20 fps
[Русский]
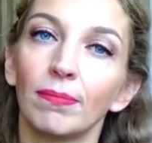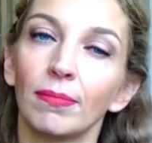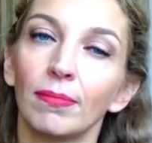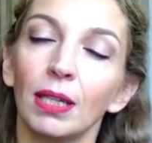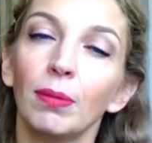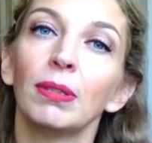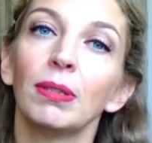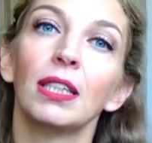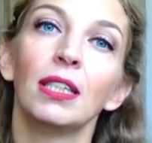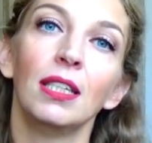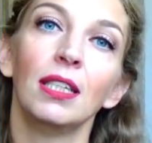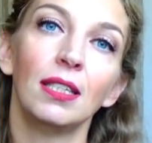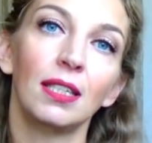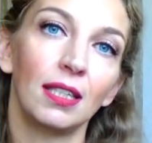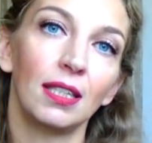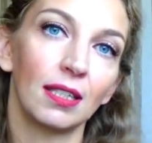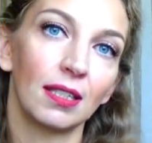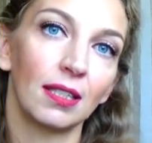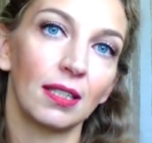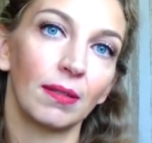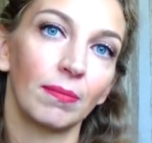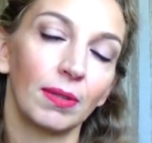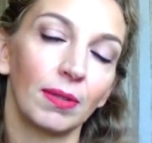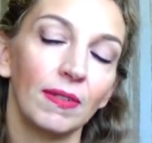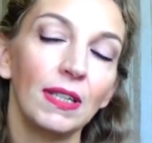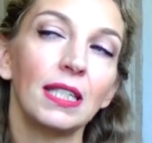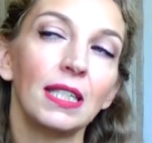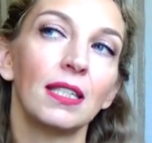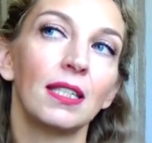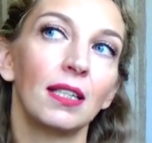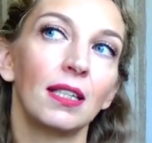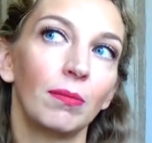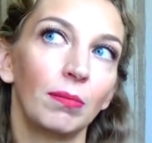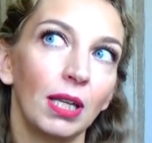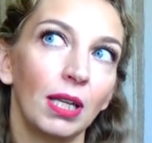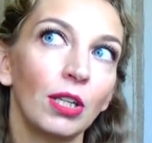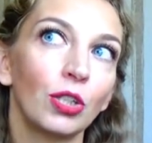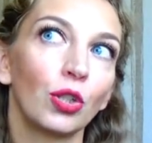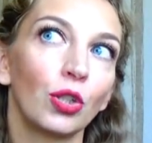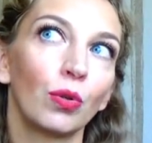Нам это не интересно. Давайте сделаем
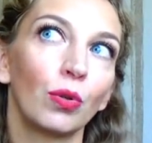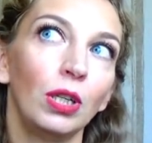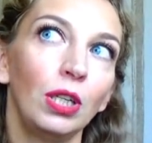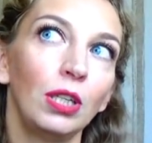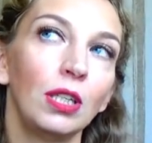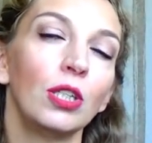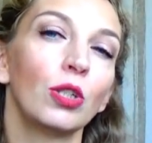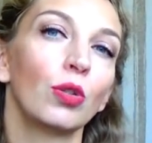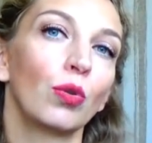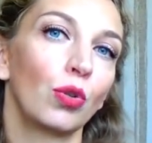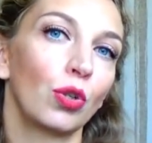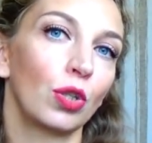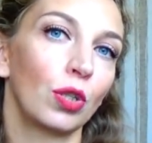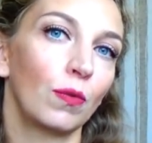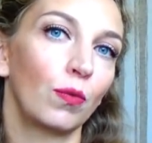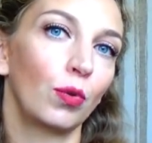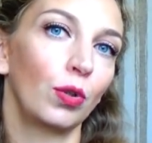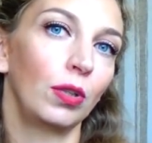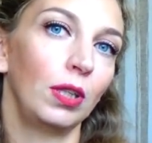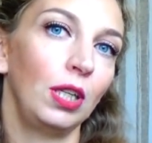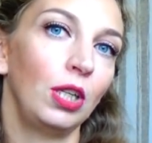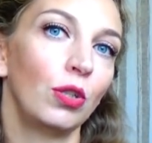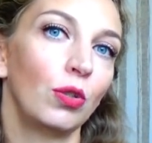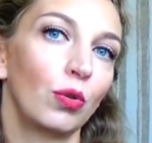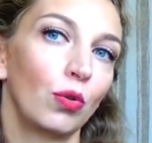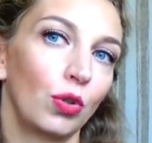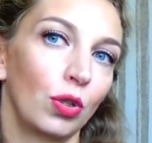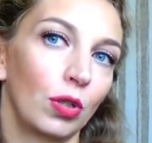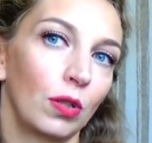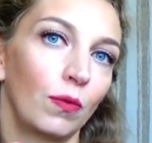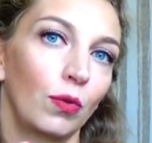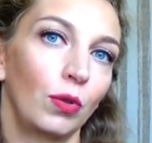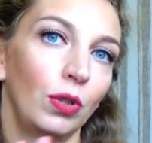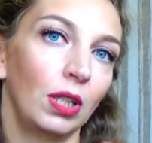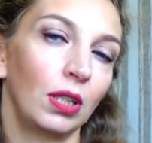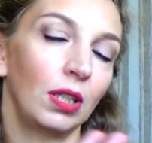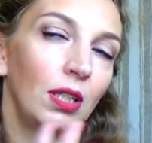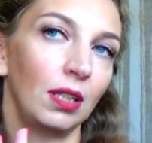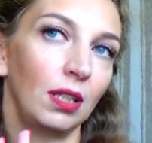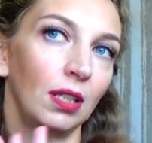так, что их не существует. Их не существует.
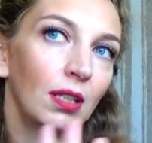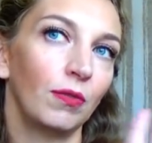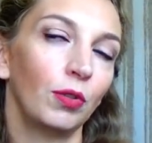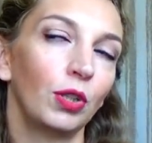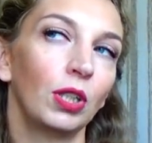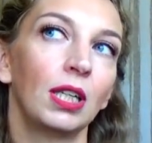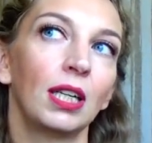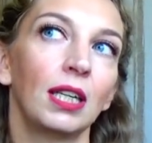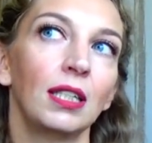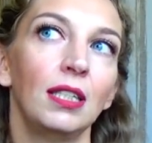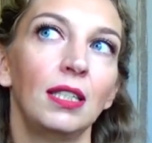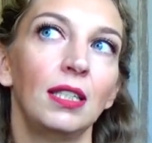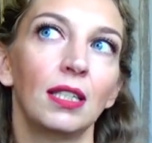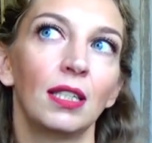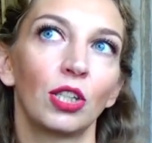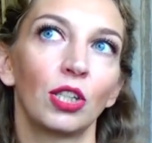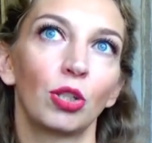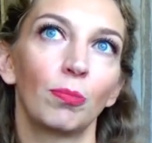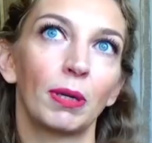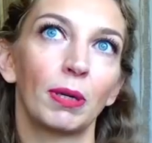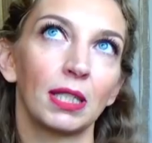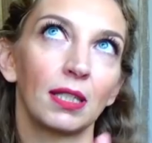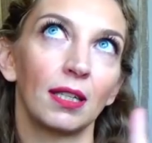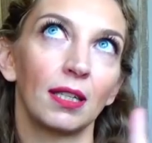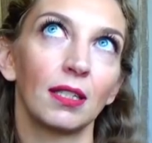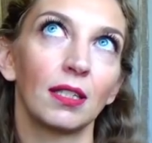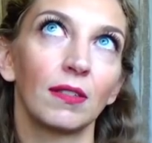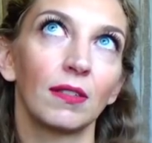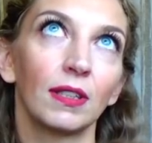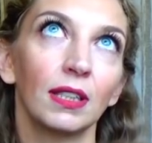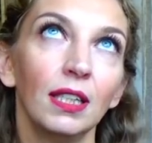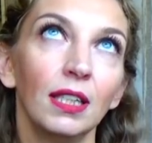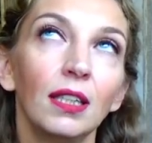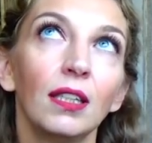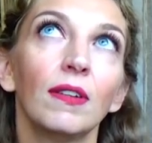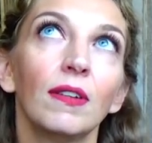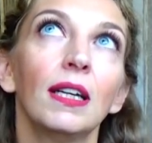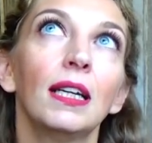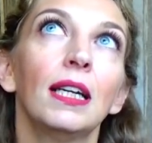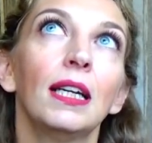Нет, нет, нет. Вот оградите наше пространство от
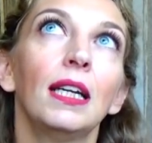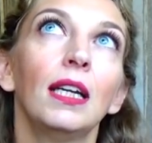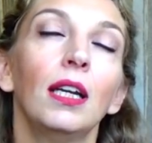этого.